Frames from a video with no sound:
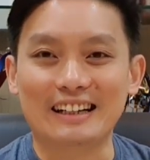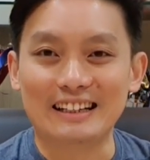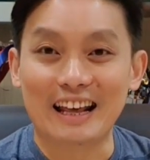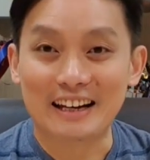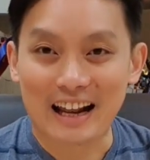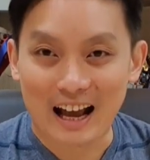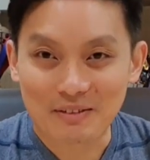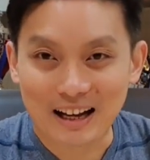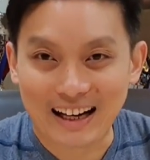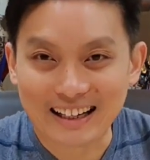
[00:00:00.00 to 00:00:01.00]
เล่น
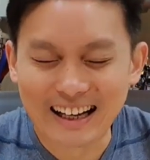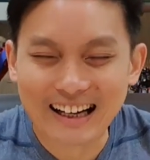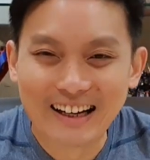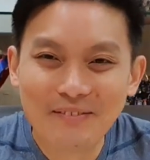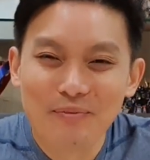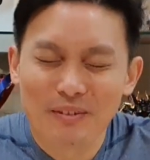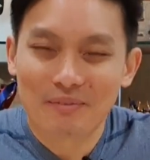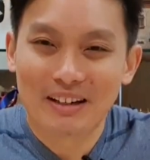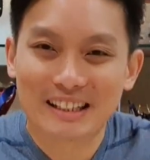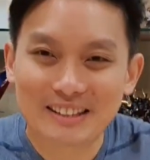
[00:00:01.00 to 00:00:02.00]
น้ำกันนะเป็น
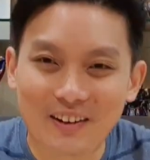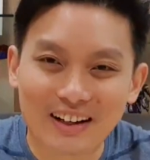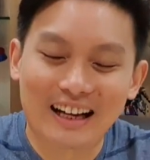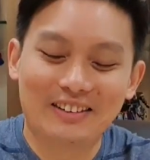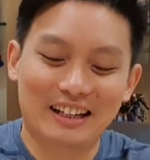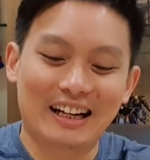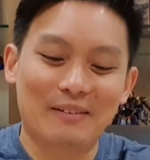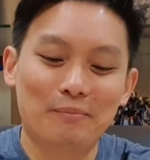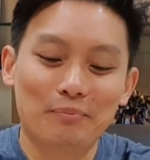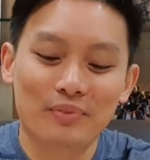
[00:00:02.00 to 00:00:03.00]
ปีที่ 2 แล้วนะครั
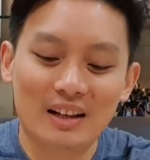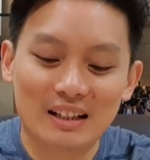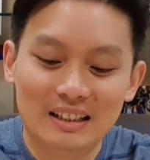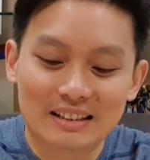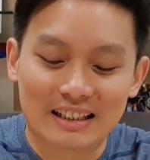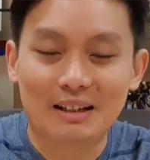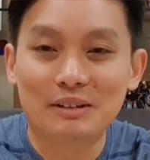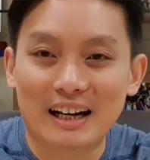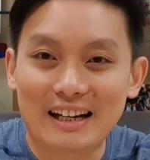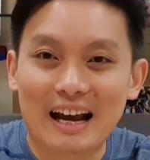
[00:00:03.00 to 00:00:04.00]
บ แต่ทำ
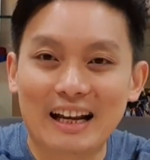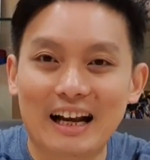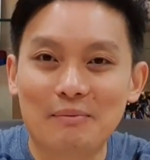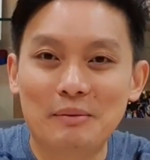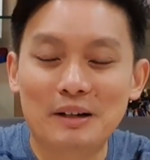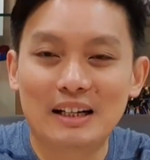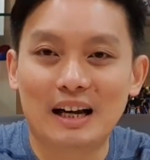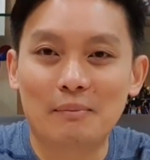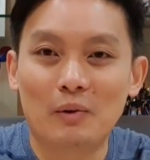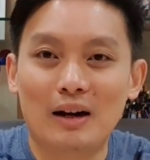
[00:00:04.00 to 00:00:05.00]
ยังไงได้ครับเพื่อนๆค
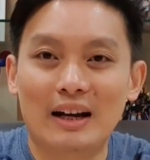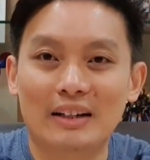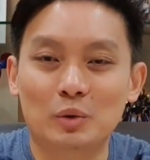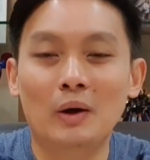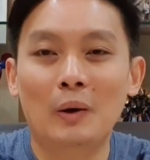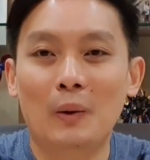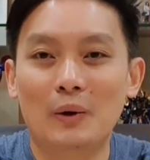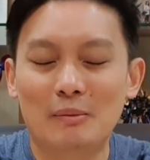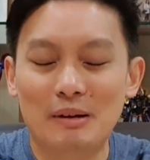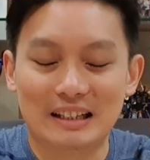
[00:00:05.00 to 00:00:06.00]
รับ เพราะว่าทั่วโลก
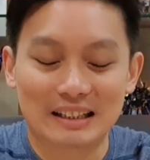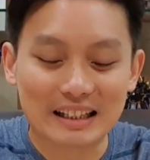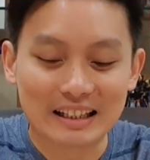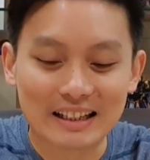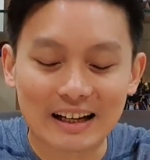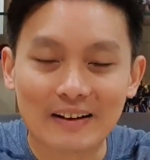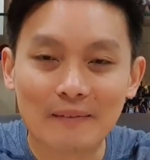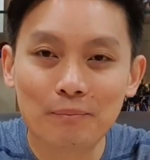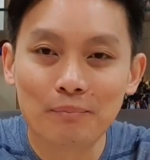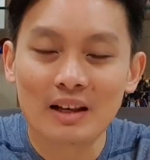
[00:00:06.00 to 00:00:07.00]
ก็เป็นอย่างนี้นะ
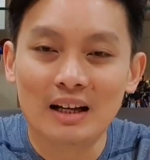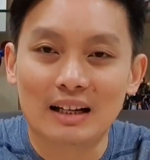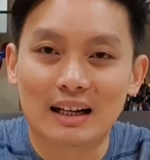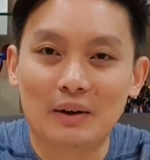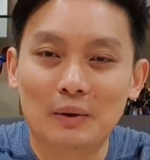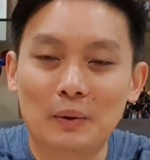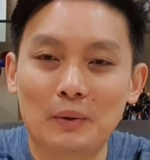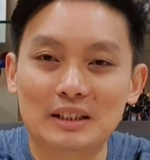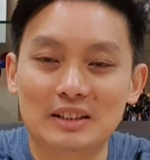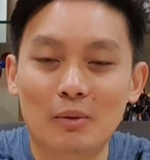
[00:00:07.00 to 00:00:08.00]
เราคง
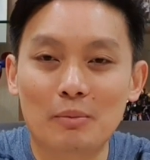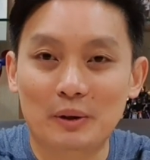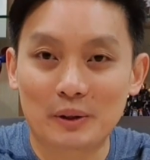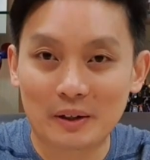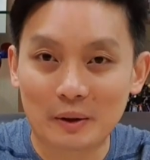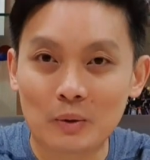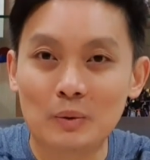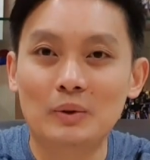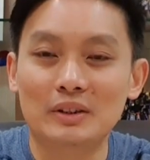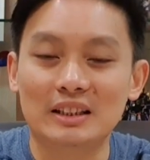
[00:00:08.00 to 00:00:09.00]
จะต้องมาเรียน
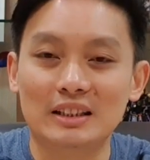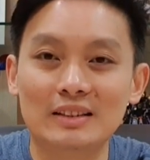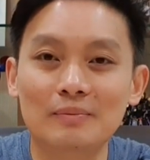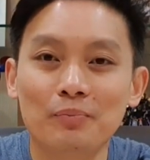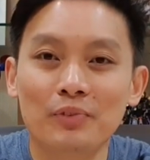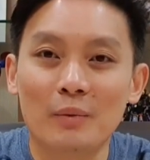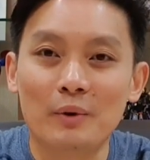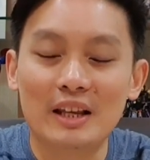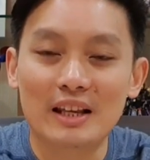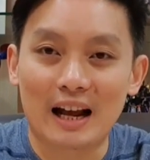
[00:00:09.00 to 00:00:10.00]
รู้ถึง
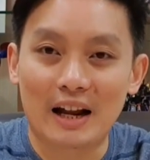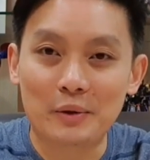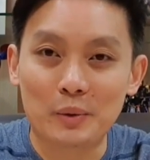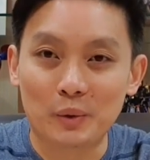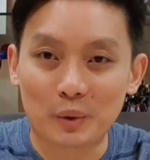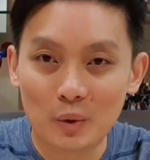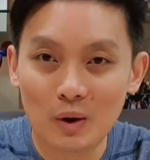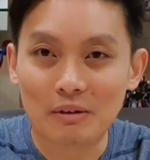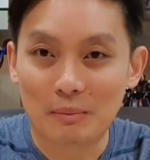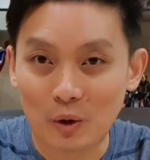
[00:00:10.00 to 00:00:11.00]
วิธีการอยู่ร่ว
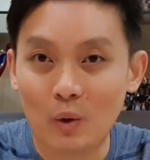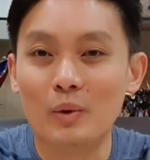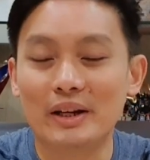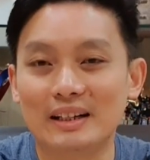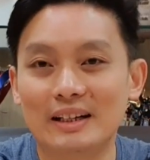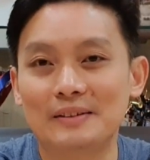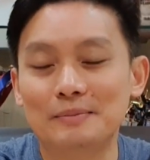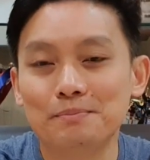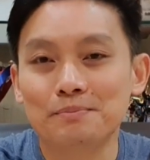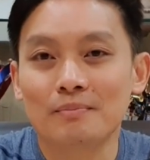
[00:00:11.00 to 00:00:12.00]
มกับโควิดนะ
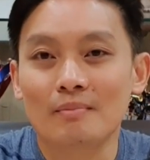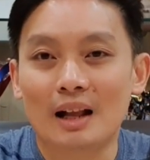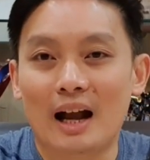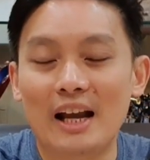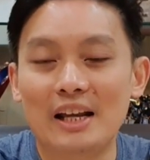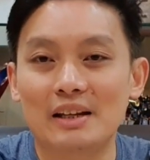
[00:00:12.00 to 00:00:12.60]
ให้